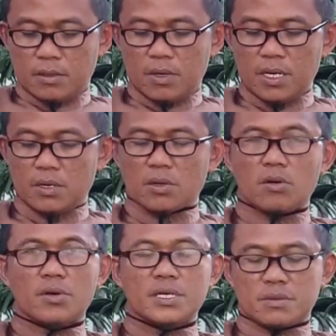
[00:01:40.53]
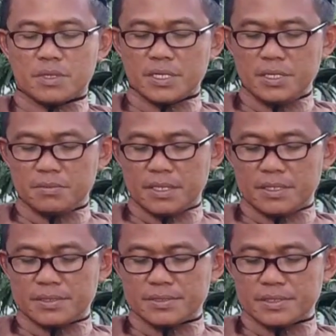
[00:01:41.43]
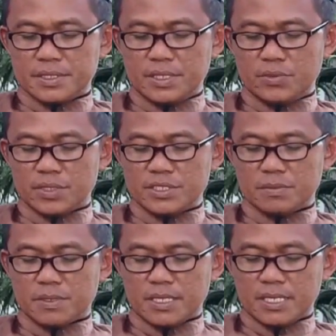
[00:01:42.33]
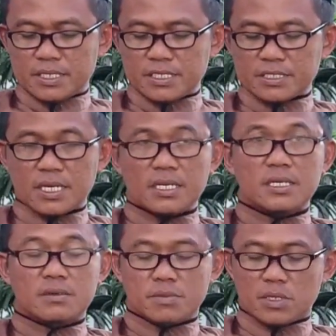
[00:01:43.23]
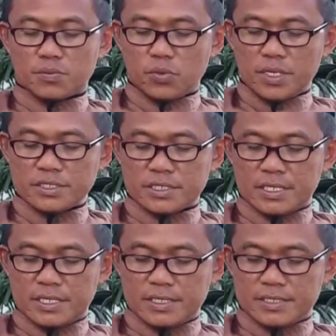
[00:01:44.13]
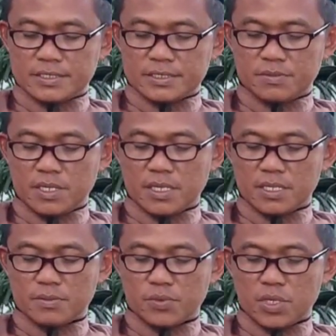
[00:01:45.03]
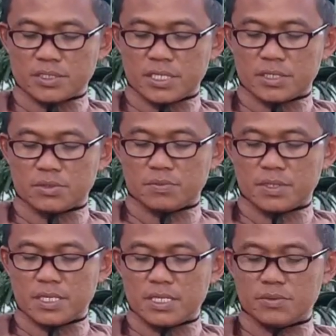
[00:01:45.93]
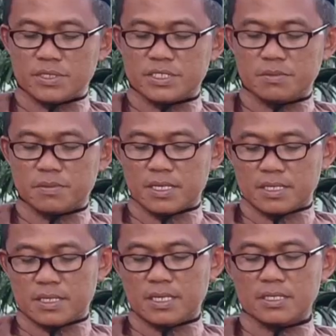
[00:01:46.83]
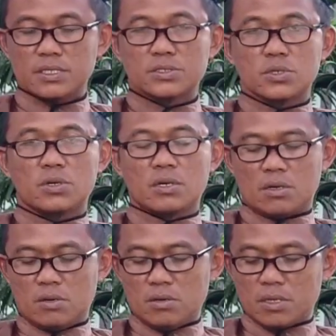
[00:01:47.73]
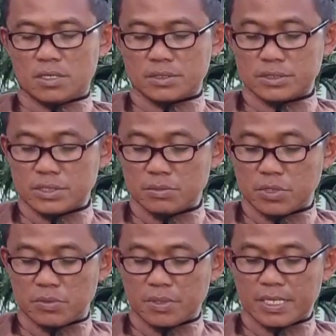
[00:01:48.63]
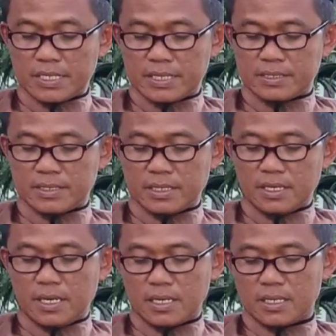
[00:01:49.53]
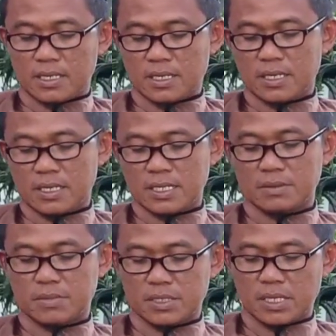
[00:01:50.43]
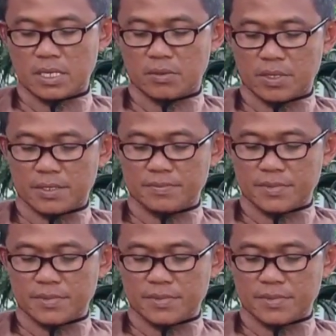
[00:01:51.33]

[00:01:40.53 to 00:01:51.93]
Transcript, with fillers: Wahai orang-orang yang beriman, diwajibkan atas kalian berpuasa sebagaimana puasa itu pernah diwajibkan atas orang-orang sebelum kalian agar kalian bertakwa.